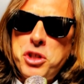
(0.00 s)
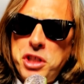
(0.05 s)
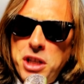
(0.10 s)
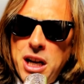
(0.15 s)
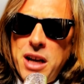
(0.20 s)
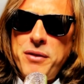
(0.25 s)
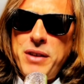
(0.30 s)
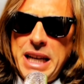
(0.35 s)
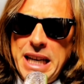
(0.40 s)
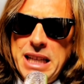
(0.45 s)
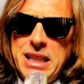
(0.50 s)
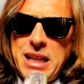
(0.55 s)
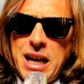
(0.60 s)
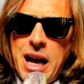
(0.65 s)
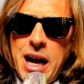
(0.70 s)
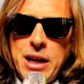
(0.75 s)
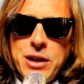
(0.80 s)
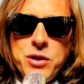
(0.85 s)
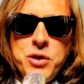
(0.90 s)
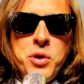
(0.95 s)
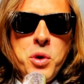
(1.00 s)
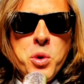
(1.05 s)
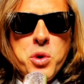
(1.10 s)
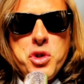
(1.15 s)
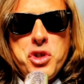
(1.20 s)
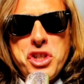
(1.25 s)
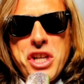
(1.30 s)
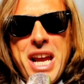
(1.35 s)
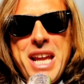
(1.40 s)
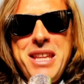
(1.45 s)
la verità, non
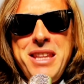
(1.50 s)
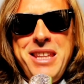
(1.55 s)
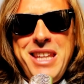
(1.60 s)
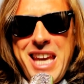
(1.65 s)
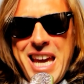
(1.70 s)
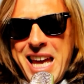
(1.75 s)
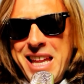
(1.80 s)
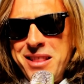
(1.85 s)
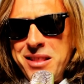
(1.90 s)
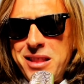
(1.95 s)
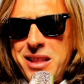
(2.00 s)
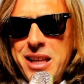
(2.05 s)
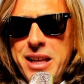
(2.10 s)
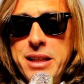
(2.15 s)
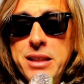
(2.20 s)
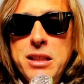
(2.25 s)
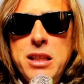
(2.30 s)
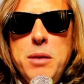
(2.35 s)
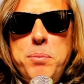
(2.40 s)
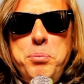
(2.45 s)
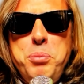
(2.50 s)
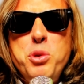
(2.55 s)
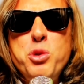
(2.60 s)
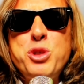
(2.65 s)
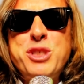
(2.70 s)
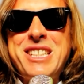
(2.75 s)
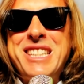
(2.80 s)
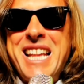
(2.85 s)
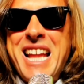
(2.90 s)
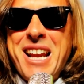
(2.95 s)
c'è niente di più
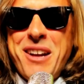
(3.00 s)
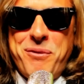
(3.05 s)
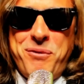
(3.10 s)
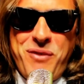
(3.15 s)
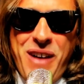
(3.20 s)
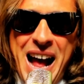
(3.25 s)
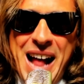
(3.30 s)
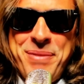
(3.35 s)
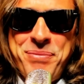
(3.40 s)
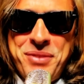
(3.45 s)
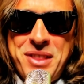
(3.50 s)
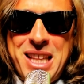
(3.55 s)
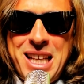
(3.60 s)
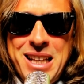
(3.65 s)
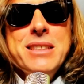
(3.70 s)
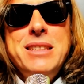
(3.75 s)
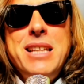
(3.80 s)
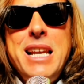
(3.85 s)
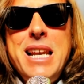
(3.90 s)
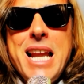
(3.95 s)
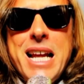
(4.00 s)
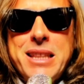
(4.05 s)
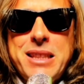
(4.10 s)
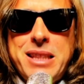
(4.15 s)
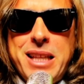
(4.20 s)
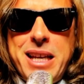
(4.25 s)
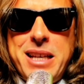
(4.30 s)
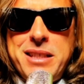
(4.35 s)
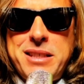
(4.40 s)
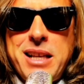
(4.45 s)
snervante
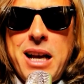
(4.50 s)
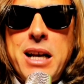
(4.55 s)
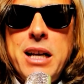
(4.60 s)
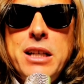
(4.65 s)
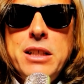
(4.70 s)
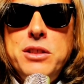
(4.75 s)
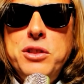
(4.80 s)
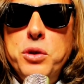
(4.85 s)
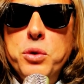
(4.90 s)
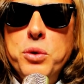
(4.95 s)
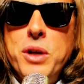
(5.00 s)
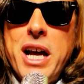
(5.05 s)
dell'attesa di una